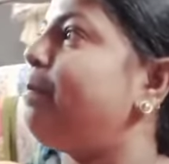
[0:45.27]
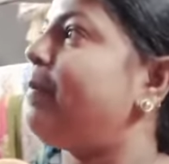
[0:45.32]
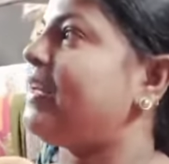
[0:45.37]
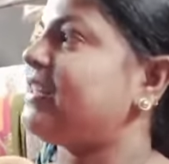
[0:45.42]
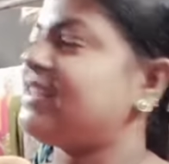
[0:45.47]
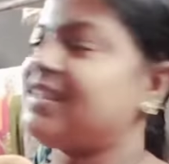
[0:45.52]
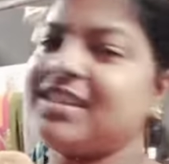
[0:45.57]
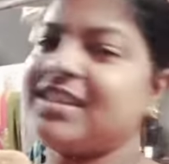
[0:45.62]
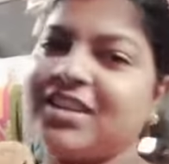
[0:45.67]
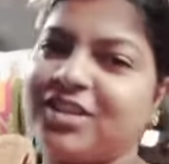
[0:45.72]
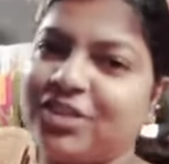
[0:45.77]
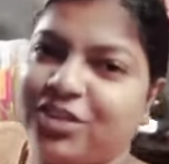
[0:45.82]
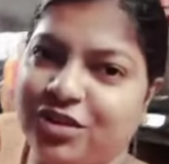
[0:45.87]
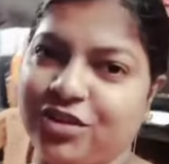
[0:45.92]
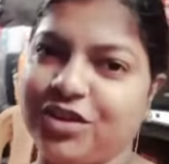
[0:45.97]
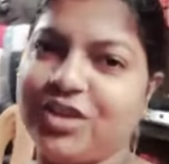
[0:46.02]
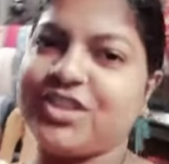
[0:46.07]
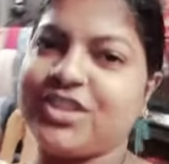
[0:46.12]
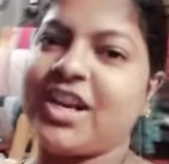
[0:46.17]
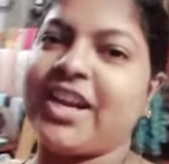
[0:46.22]
পাঁচটার
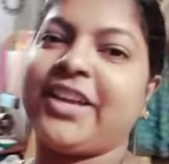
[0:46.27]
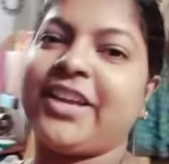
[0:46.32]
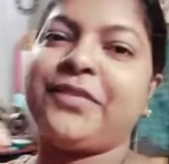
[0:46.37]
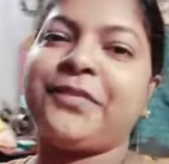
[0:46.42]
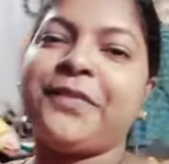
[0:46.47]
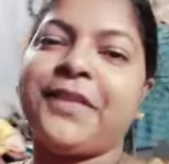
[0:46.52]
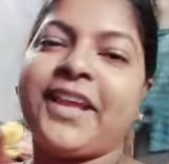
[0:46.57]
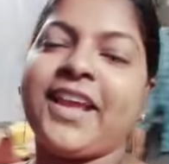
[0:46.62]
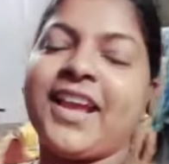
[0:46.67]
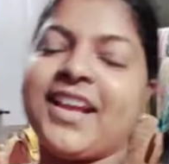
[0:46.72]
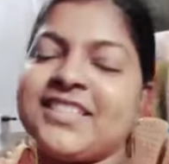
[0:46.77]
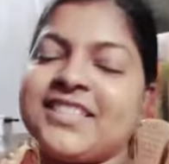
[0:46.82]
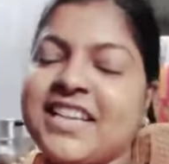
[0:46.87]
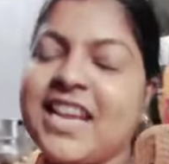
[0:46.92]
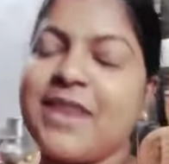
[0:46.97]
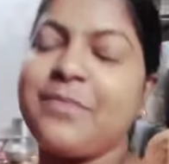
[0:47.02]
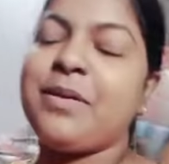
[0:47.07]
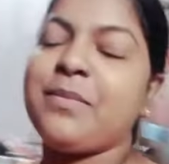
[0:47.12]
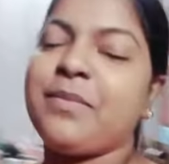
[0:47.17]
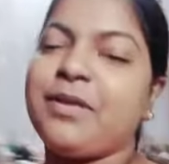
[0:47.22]
দশ আর এখন থেকে
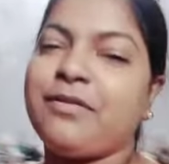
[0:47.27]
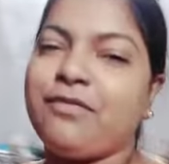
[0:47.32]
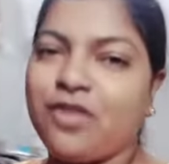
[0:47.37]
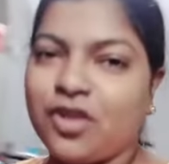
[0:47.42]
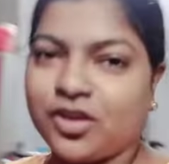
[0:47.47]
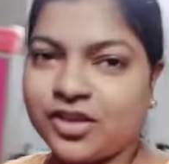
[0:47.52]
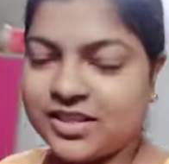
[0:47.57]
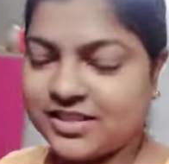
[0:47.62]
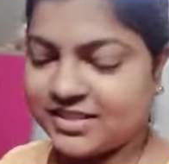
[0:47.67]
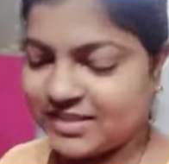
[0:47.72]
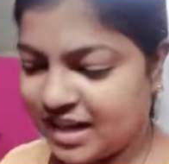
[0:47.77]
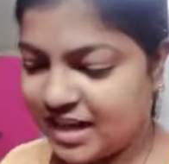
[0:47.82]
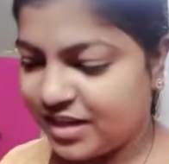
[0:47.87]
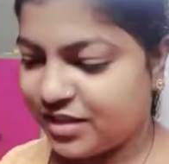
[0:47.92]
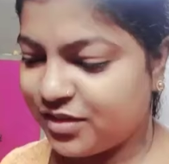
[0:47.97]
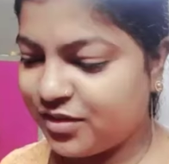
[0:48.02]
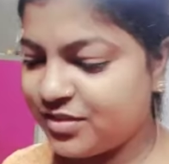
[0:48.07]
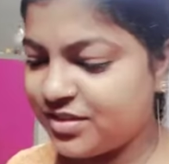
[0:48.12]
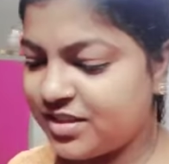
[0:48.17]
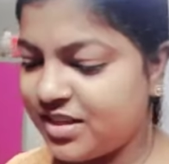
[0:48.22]
আজকে আমি আমার ব্লগটা
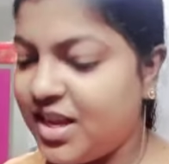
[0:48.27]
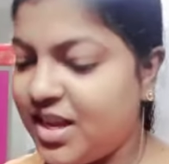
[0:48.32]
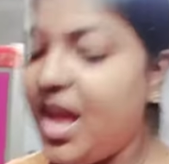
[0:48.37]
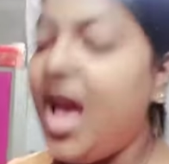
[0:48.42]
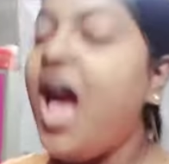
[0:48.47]
স্টার্ট করছি